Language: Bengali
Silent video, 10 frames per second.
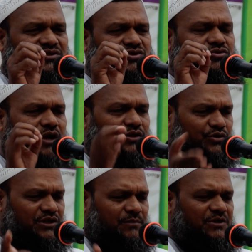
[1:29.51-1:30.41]
সুরা
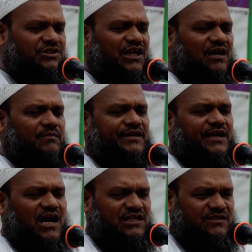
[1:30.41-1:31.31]
দুটি বিচারের
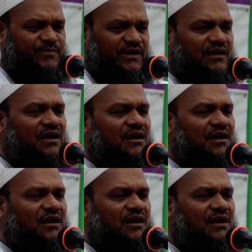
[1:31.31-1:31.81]
মাঠে আসবে